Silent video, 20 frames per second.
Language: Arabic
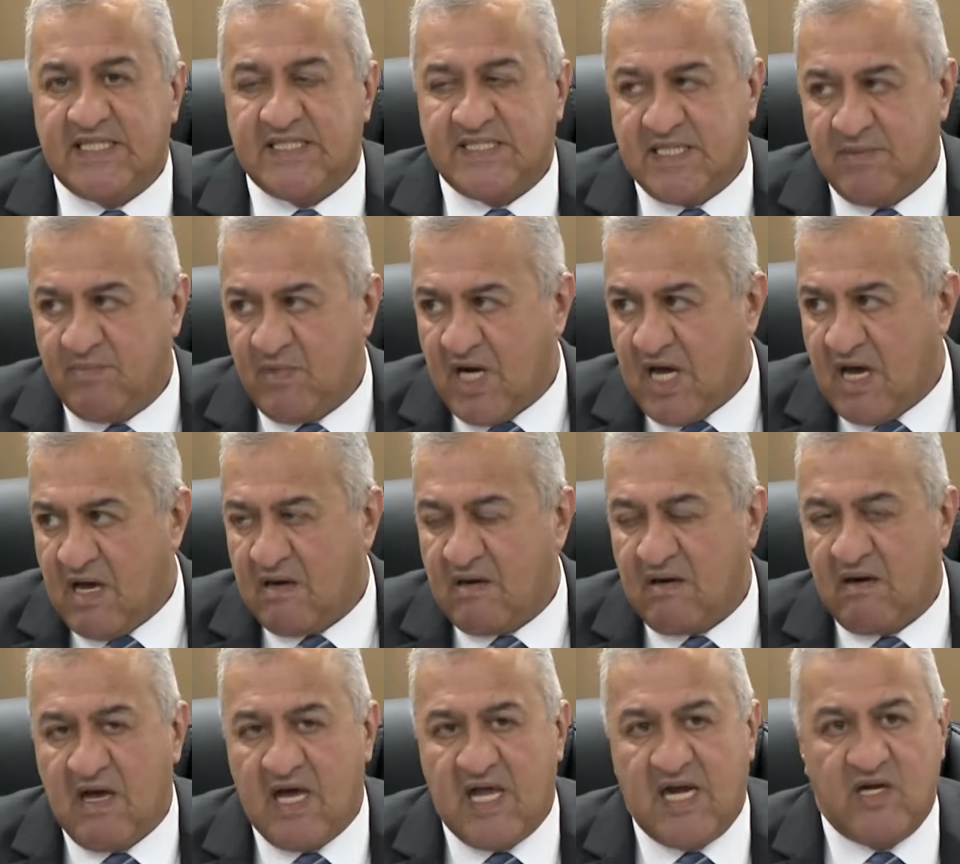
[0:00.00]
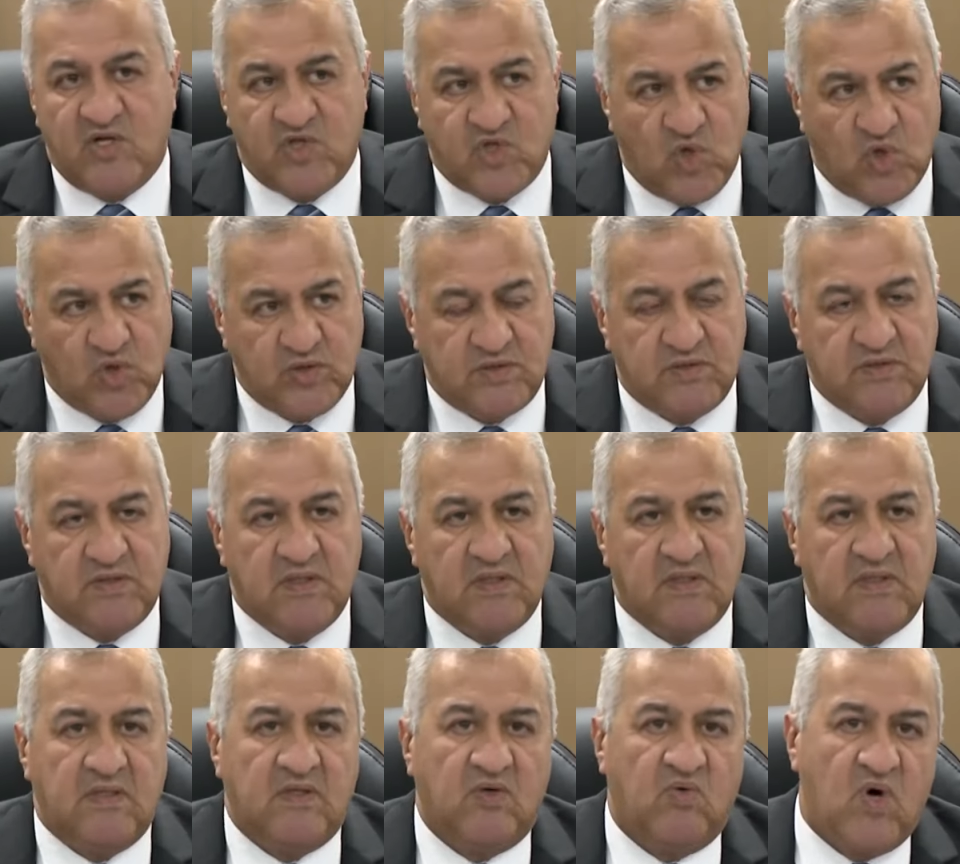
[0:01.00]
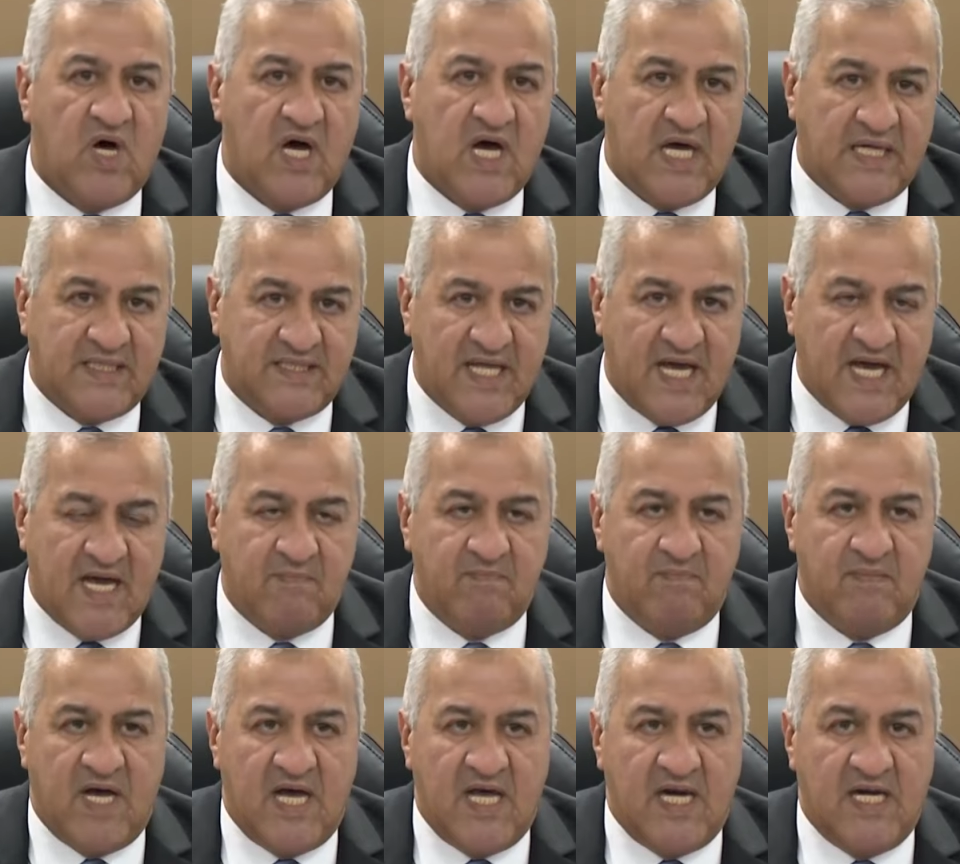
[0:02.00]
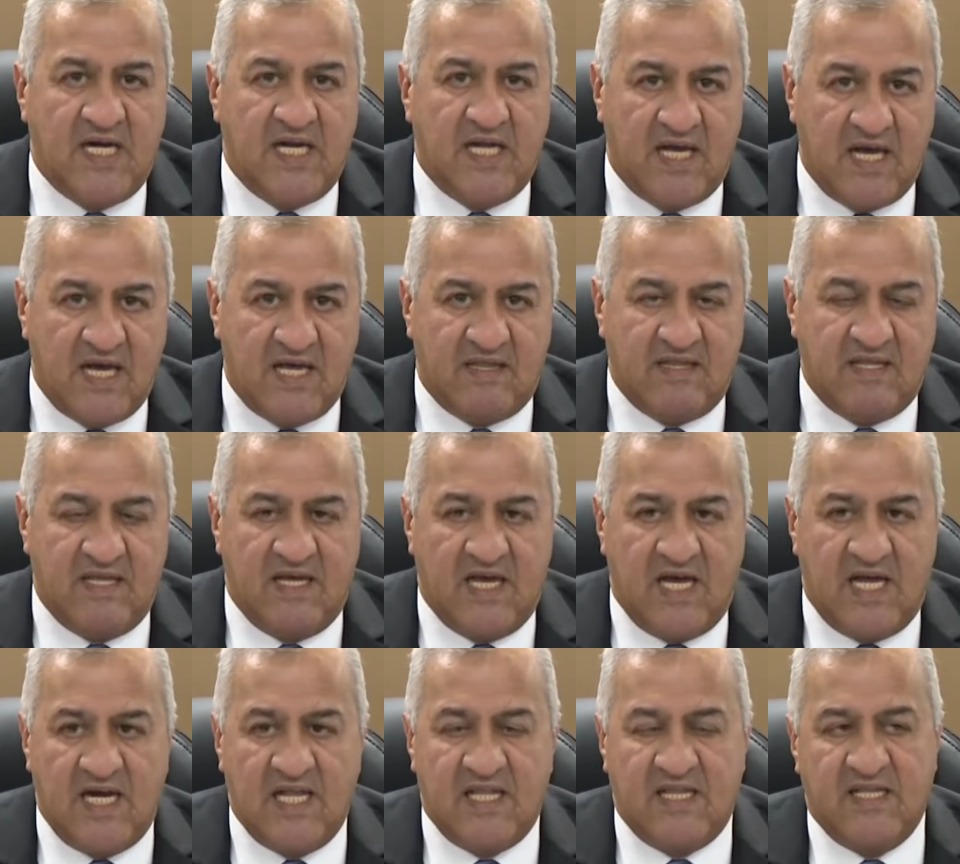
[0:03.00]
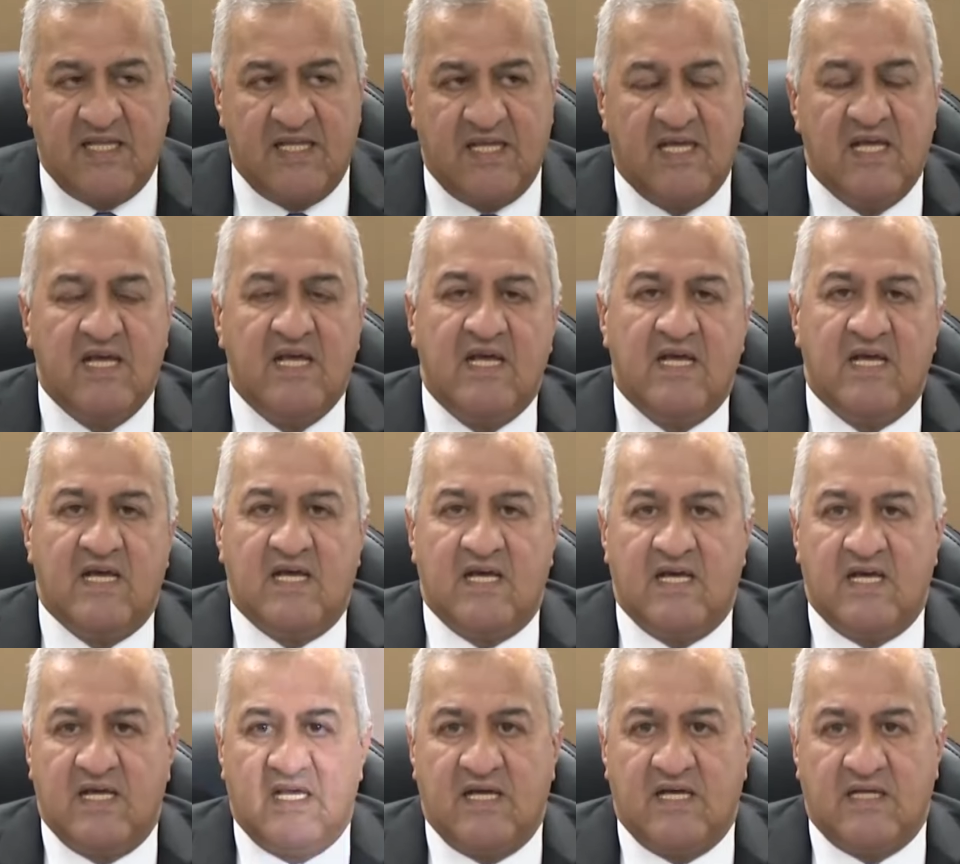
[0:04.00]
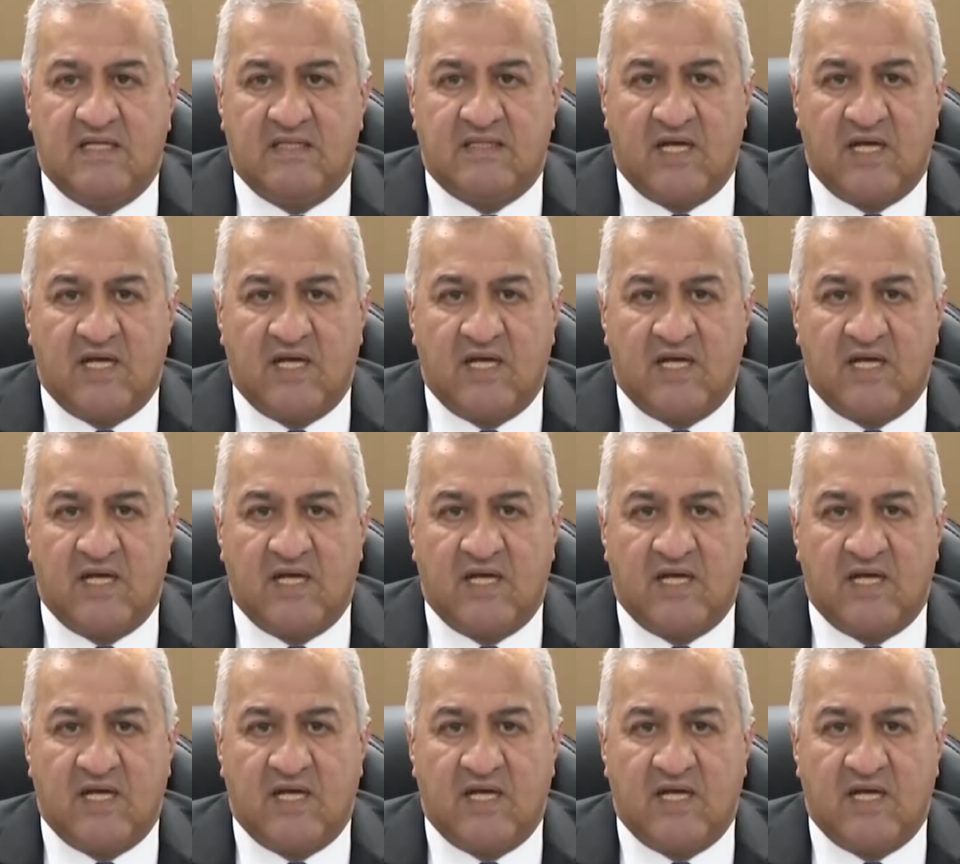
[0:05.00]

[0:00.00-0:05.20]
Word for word: استمرار الجهد والدعم الإغاثي الذي آه،